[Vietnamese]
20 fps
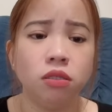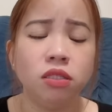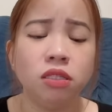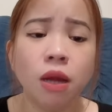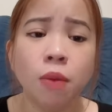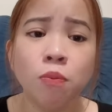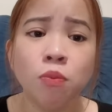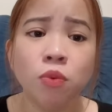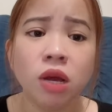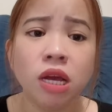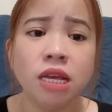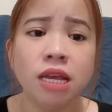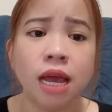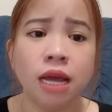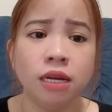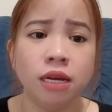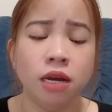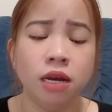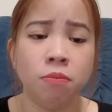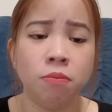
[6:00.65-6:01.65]
trong cái gia
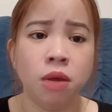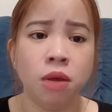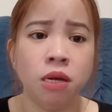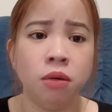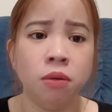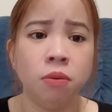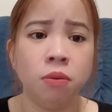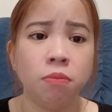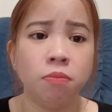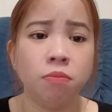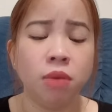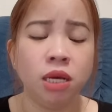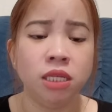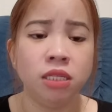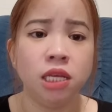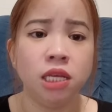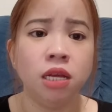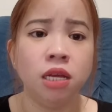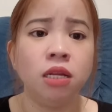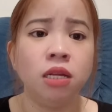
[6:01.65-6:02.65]
đình mình mà
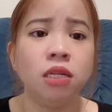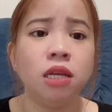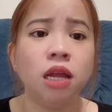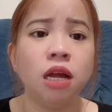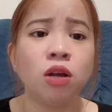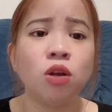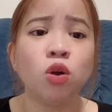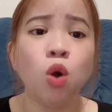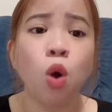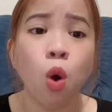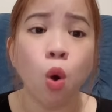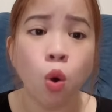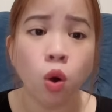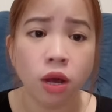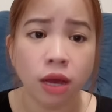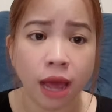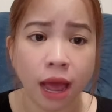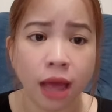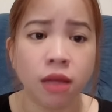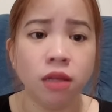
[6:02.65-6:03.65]
chị đã cố
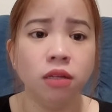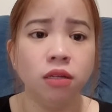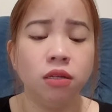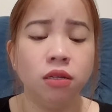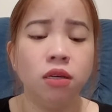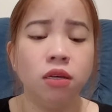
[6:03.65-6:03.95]
gắng